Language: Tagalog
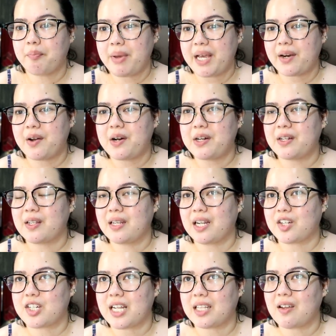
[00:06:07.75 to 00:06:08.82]
Pero,
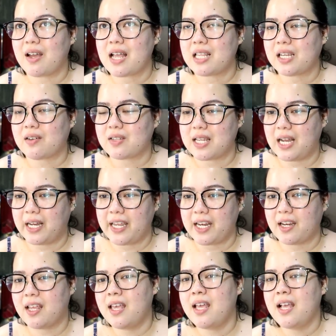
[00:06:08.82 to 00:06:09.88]
nag-chat yung ate ko sa
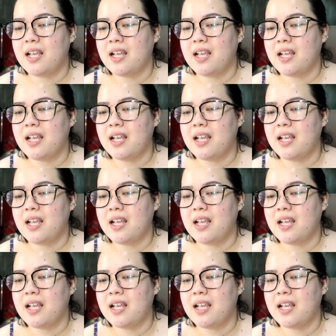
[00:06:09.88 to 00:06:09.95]
akin.